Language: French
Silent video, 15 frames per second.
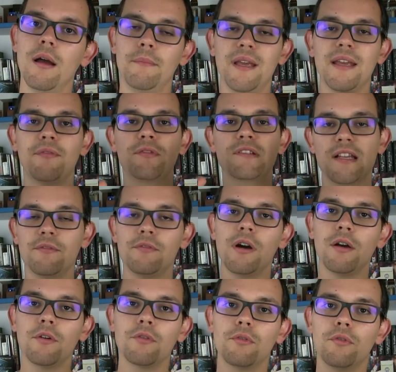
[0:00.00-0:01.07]
Mais il faut
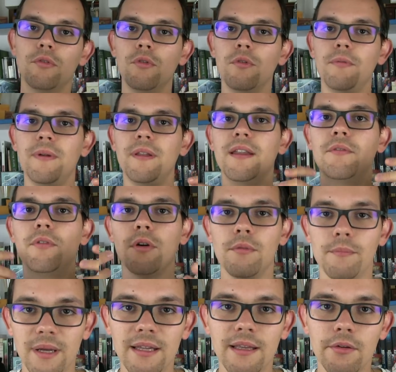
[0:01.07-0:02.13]
savoir que le fait d'avoir
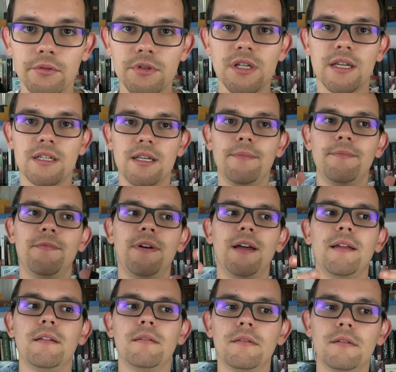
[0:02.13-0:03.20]
une batterie rechargeable
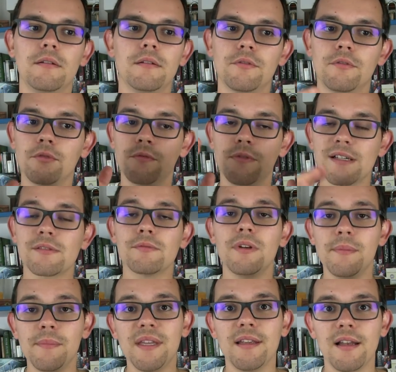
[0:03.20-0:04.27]
va euh, de toute façon
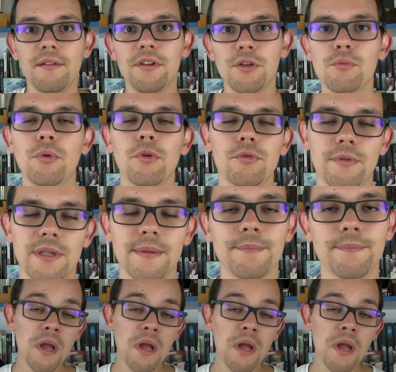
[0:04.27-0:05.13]
limiter la vie du produit.